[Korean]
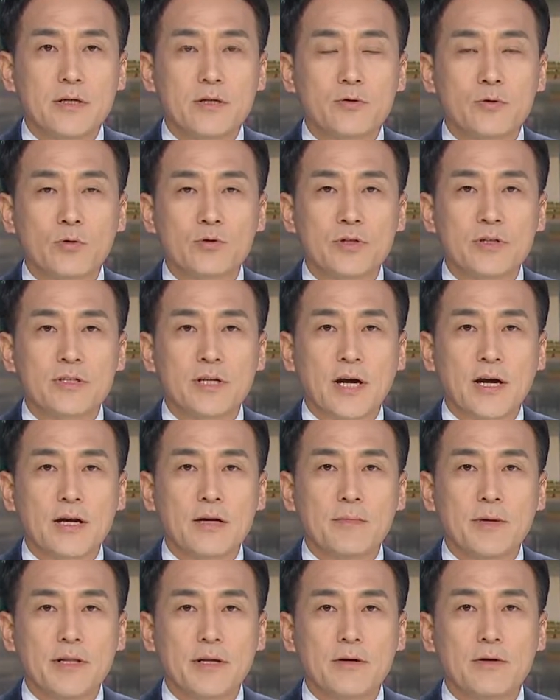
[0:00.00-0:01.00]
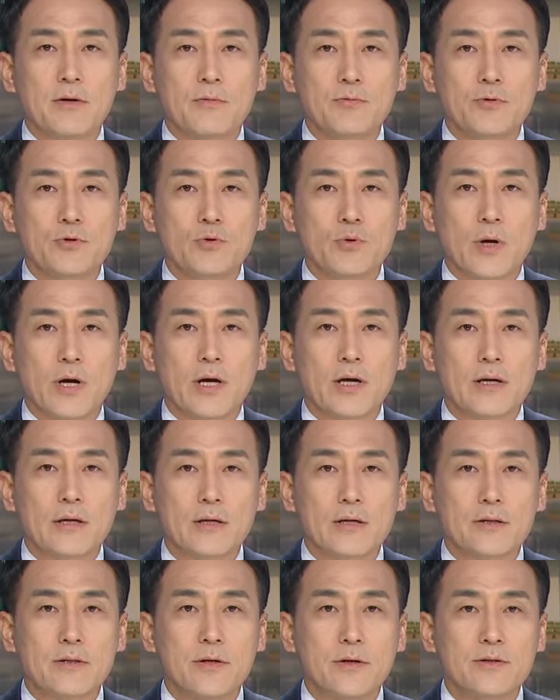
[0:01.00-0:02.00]
속칭 자갈마당 업주와
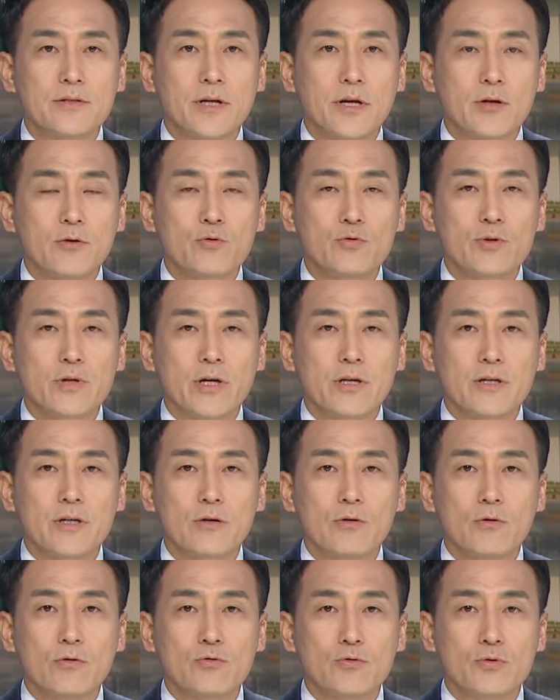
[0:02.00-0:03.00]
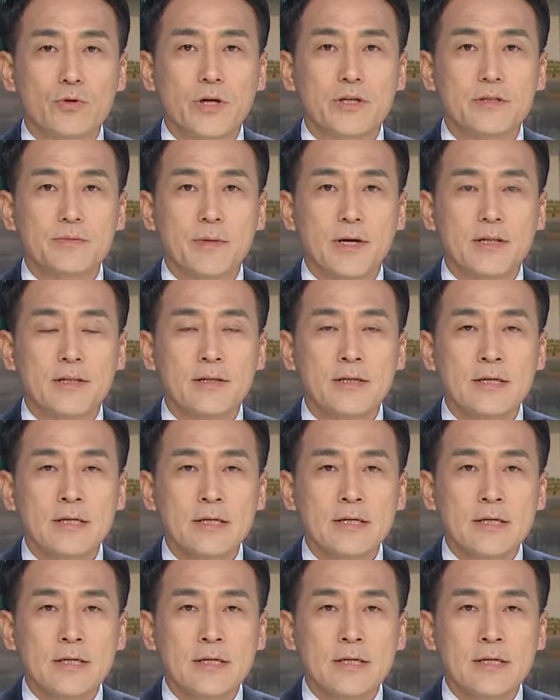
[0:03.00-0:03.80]
경찰의 유착 의혹을 수사했지만